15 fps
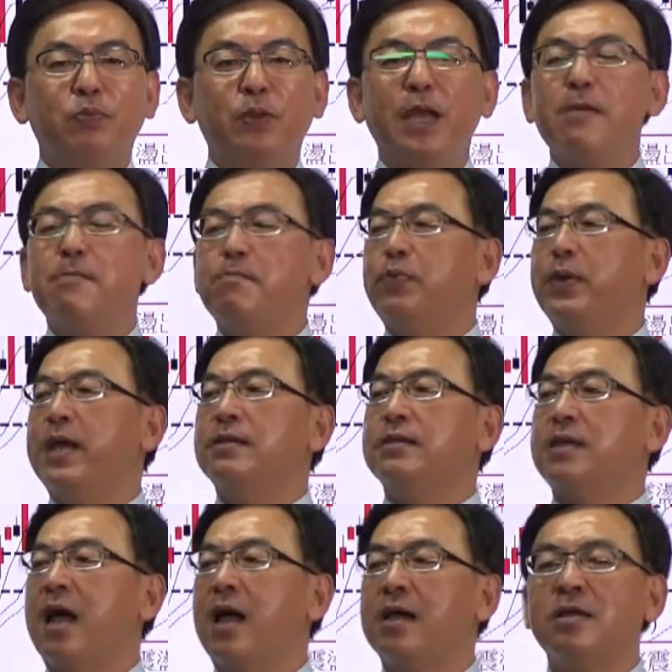偏偏
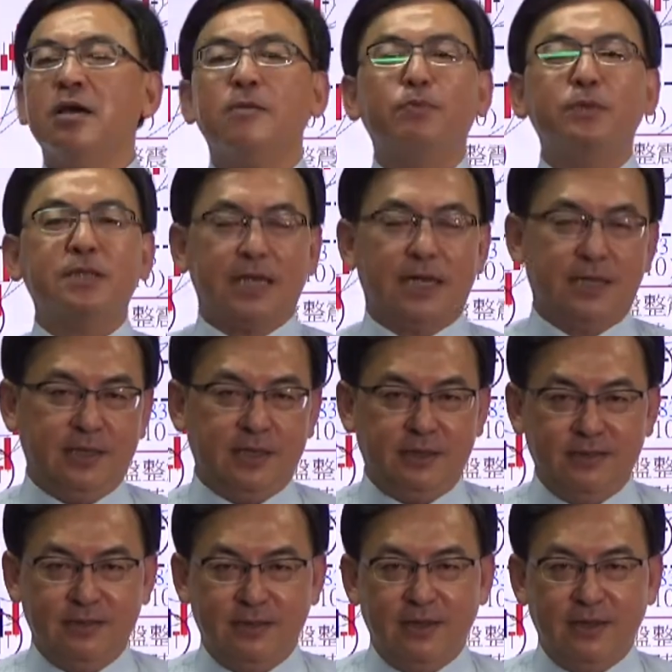它又不涨了，